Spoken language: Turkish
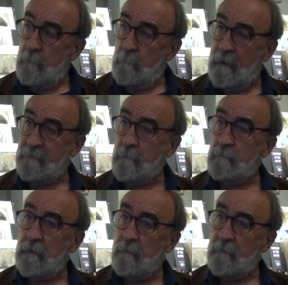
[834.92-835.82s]
Biraz da
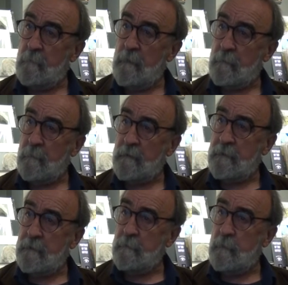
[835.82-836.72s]
o taraftan bakmak
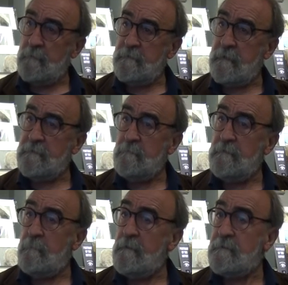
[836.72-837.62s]
gerekiyor. Biz
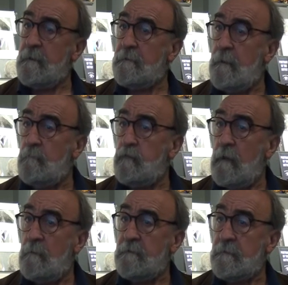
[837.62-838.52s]
resmi de mesela tam
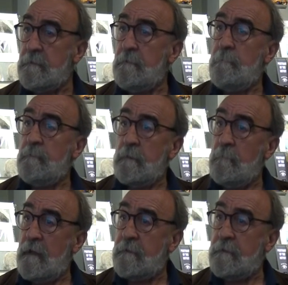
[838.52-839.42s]
bulamadık.
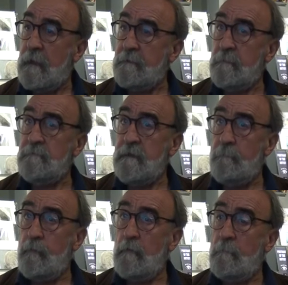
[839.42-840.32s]
Belki kendimizi
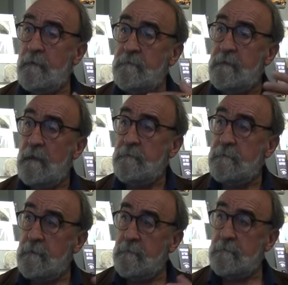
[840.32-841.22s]
hep böyle
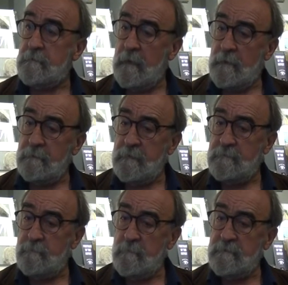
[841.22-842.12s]
batıdan getirdik. Kendi
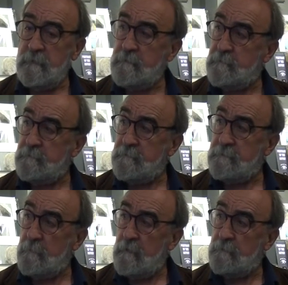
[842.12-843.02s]
resmimiz de çıktığı
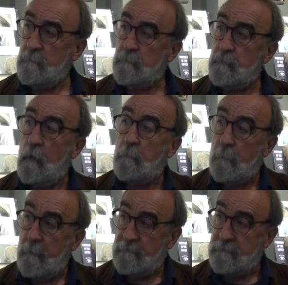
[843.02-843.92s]
zaman da onu
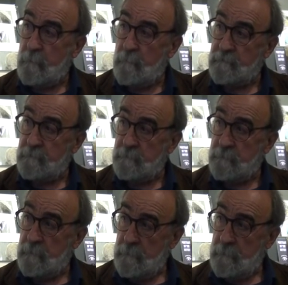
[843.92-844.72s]
görmemezliğe başladık.